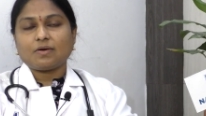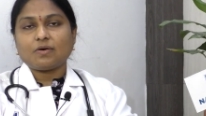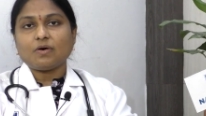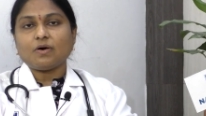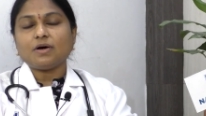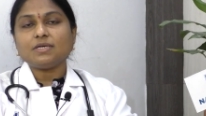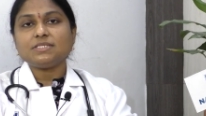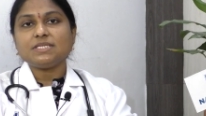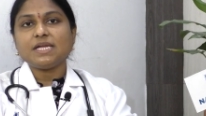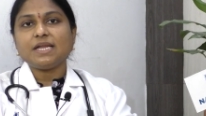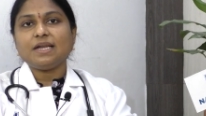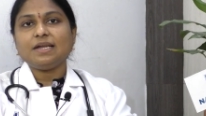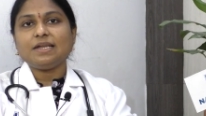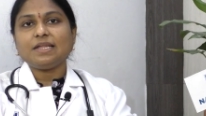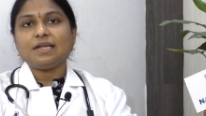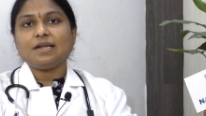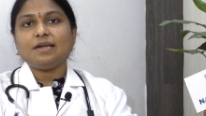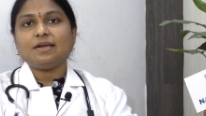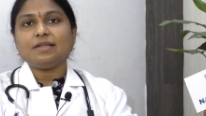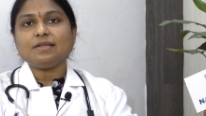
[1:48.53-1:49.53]
కాజ్
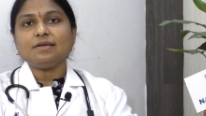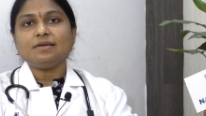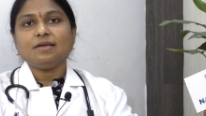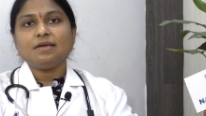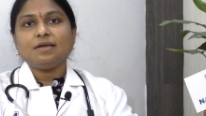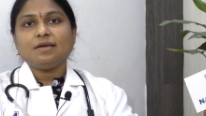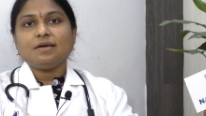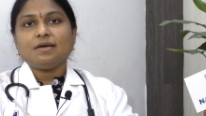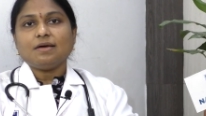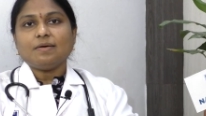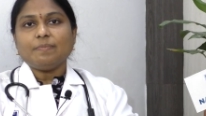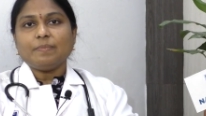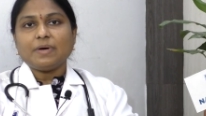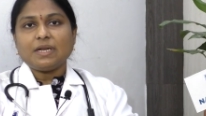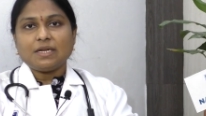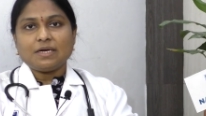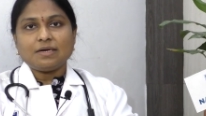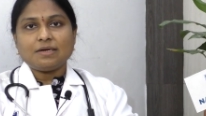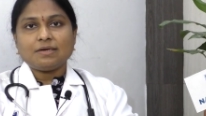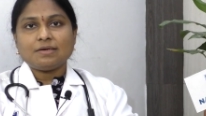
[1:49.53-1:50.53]
ఏంటి అంటే
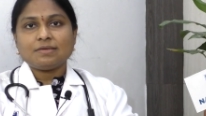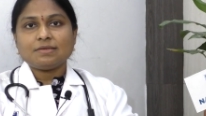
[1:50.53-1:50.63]
మన